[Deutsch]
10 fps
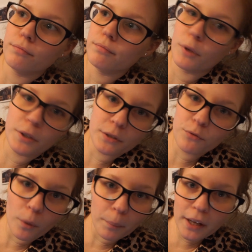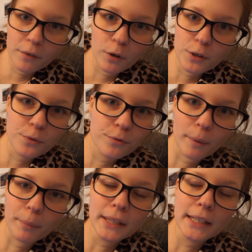euch informieren wollt,
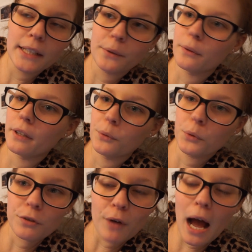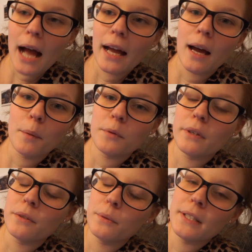unverbindlich oder irgendeine Frage habt
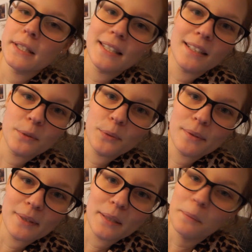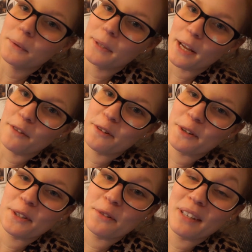oder so, die sind da so, so lieb und helfen
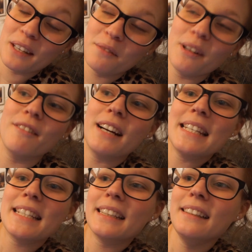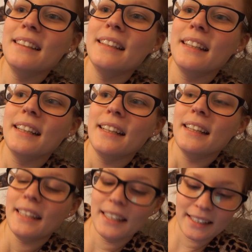euch auf jeden Fall weiter.
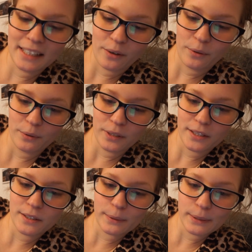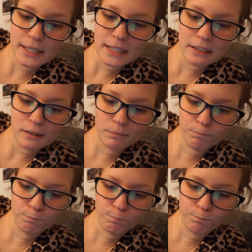Genau, und ansonsten
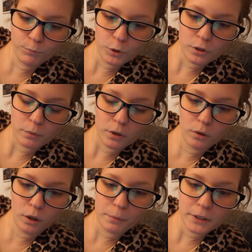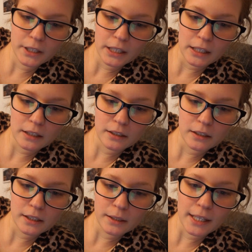muss ich nochmal gucken, ob ich hier alles
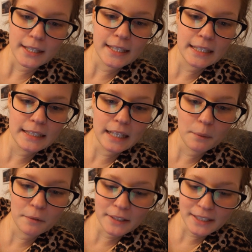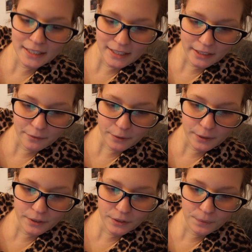erzählt habe, was ich erzählen
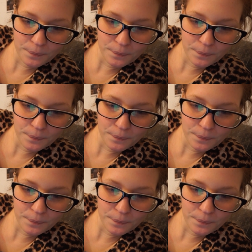wollte.